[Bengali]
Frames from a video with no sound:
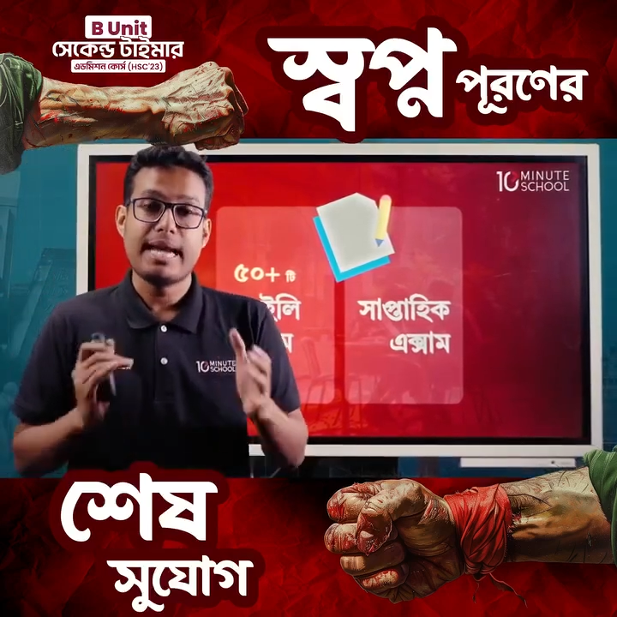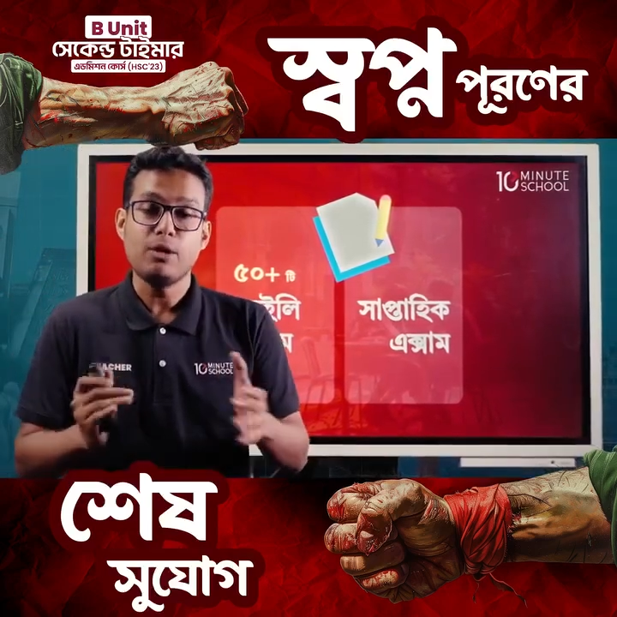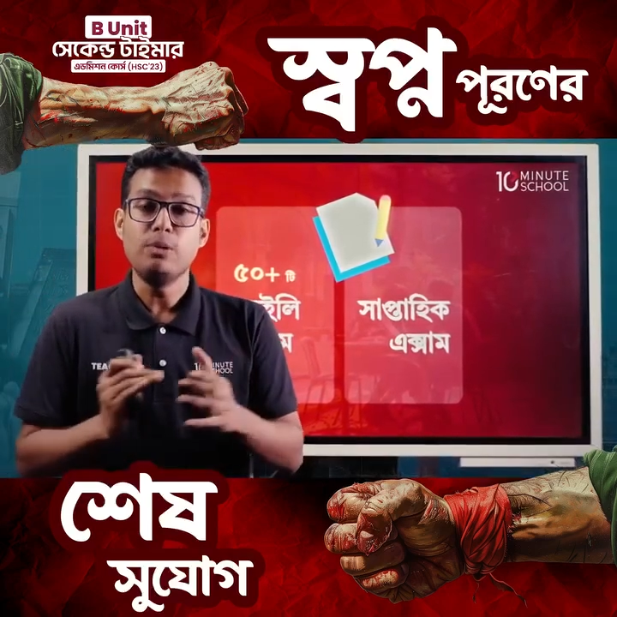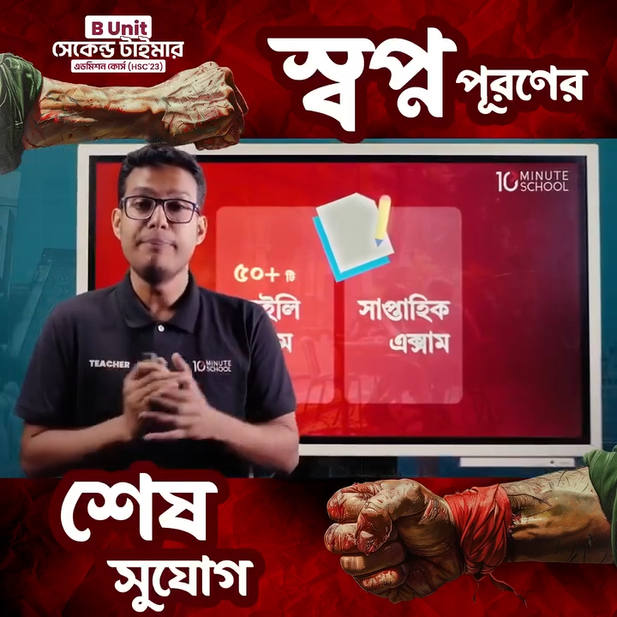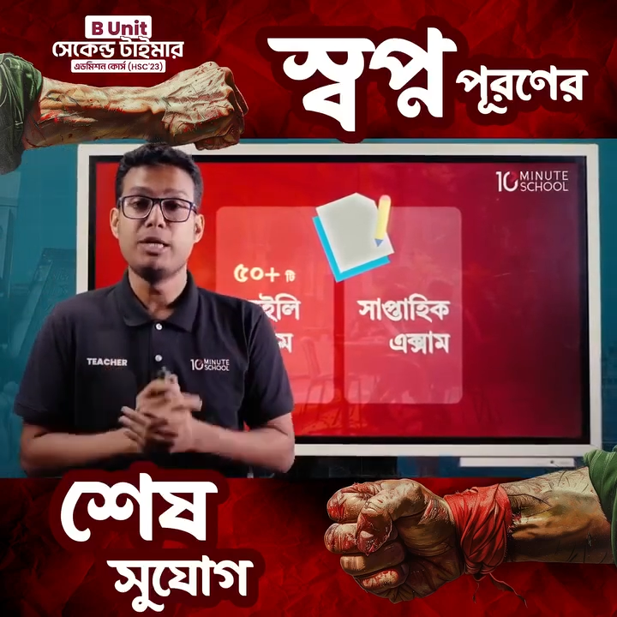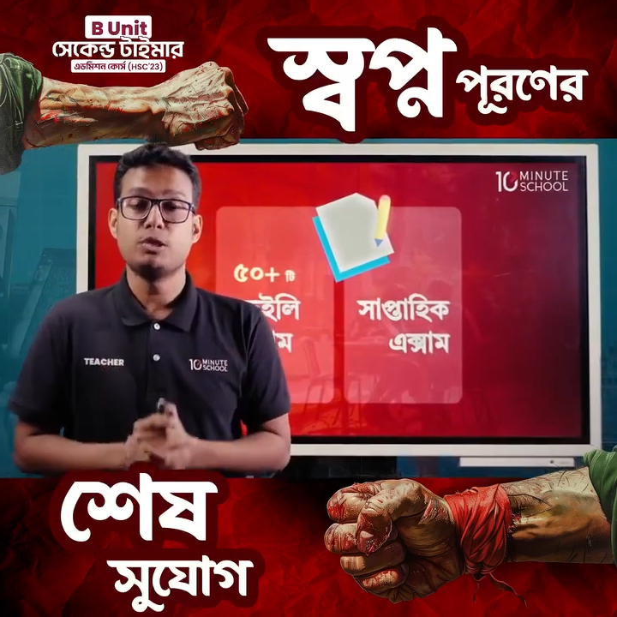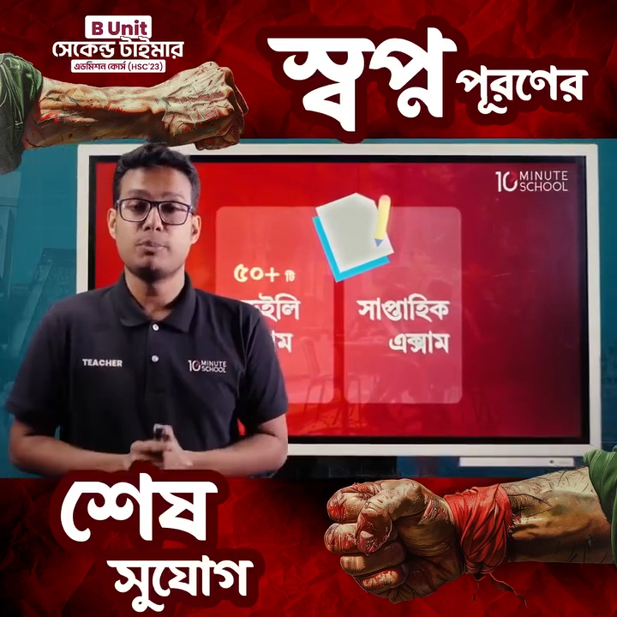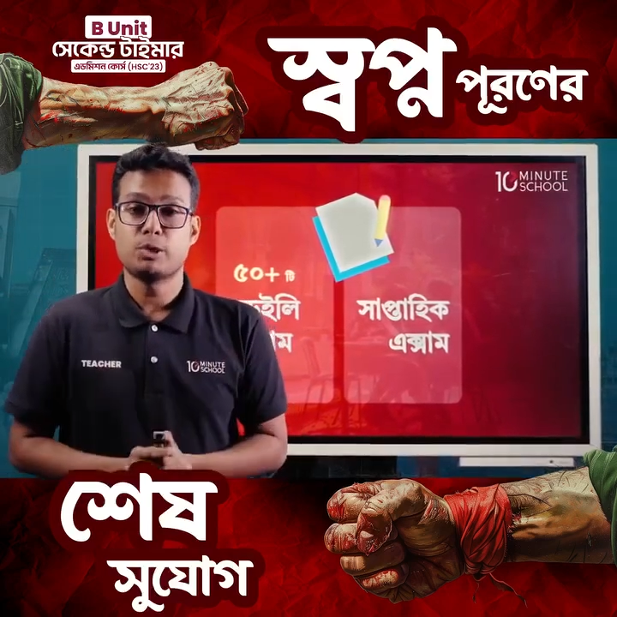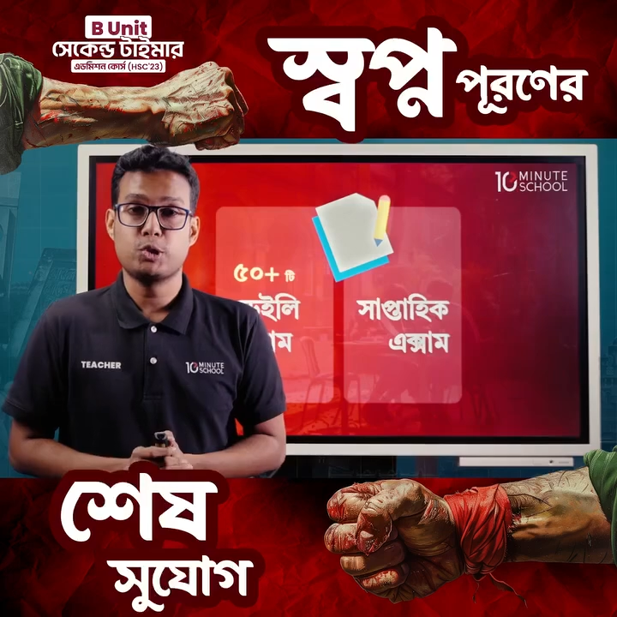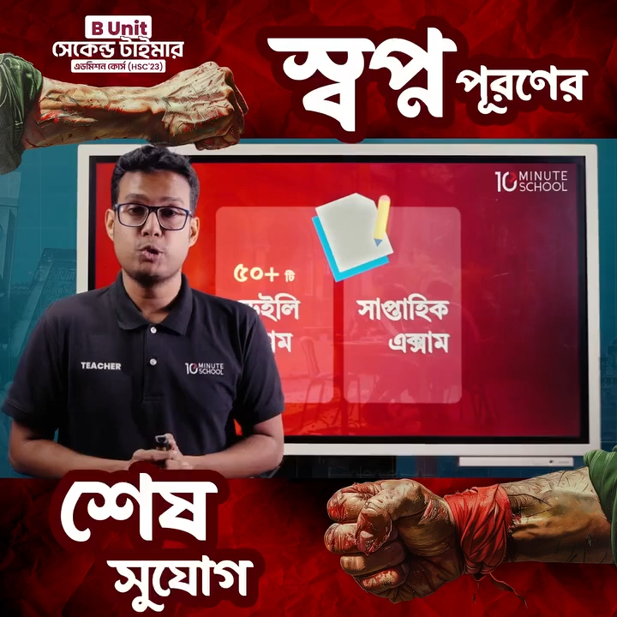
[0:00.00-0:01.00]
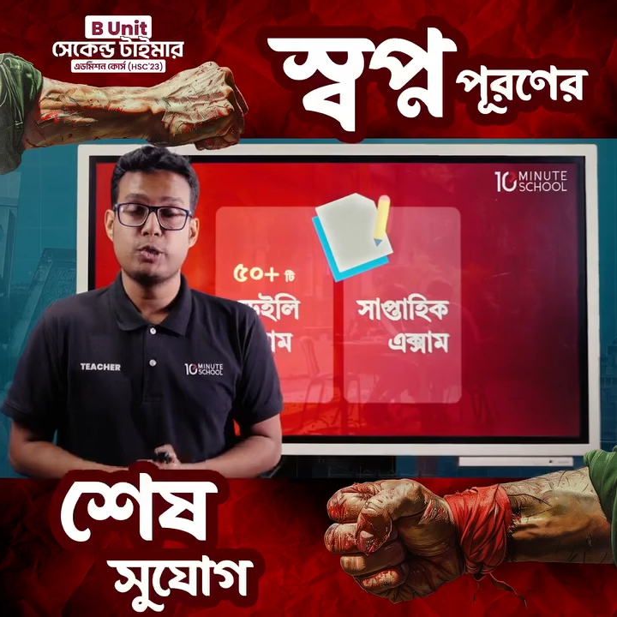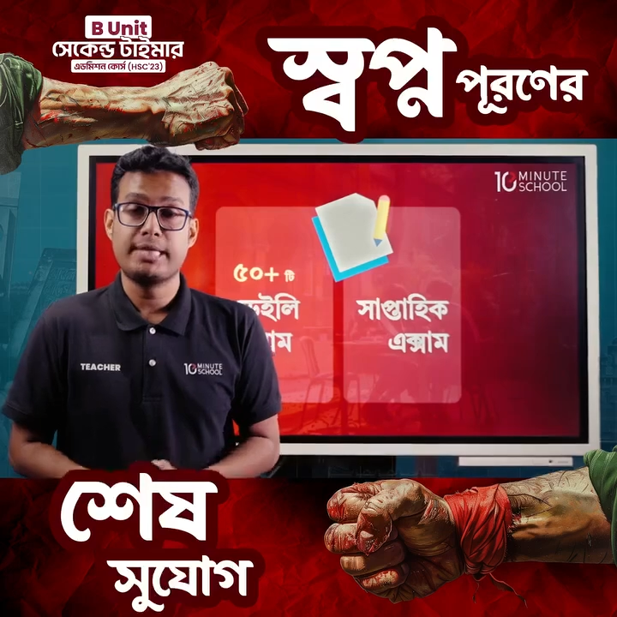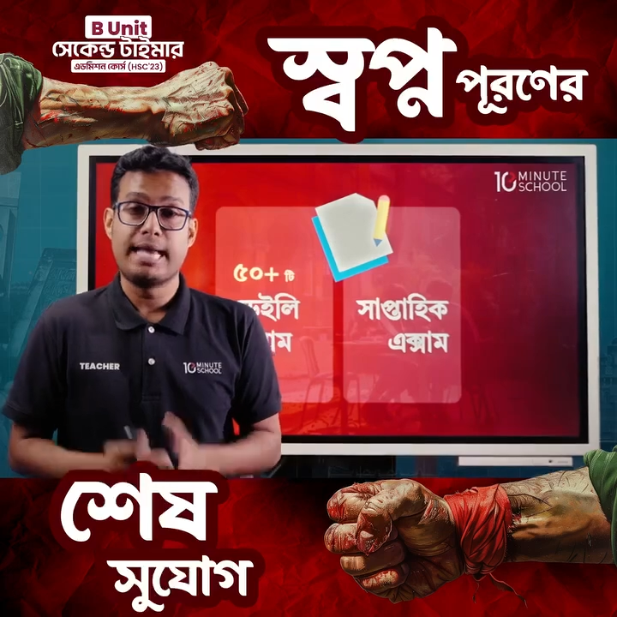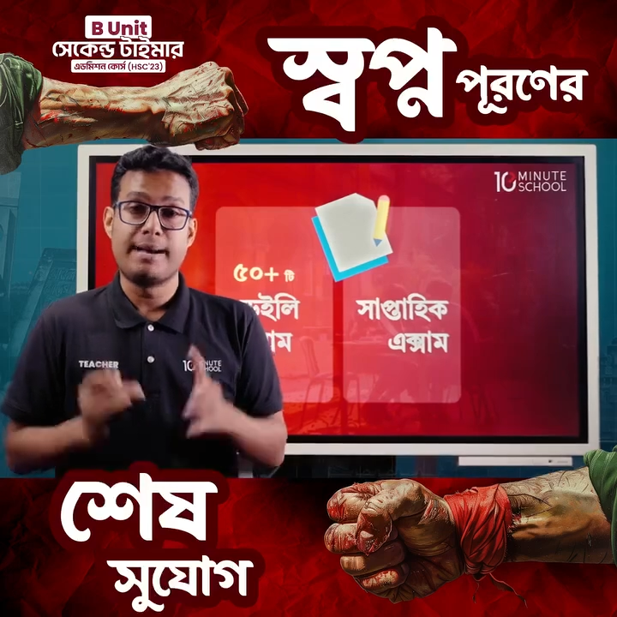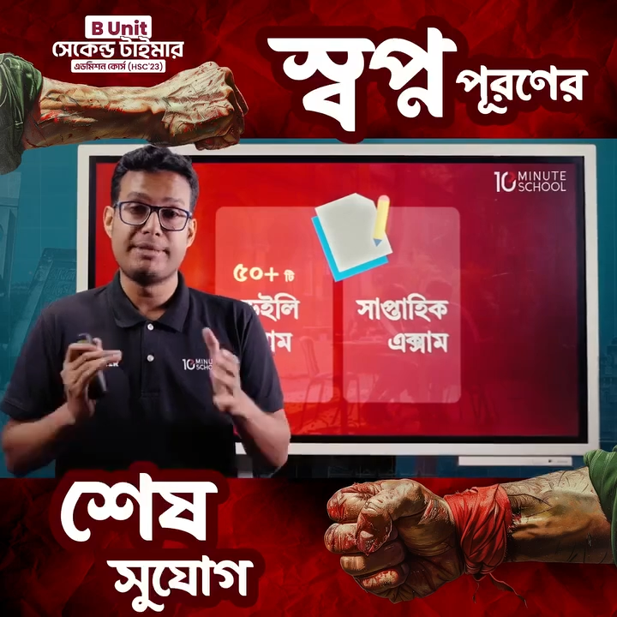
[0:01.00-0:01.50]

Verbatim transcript: কারণ বিগত বছরগুলোতে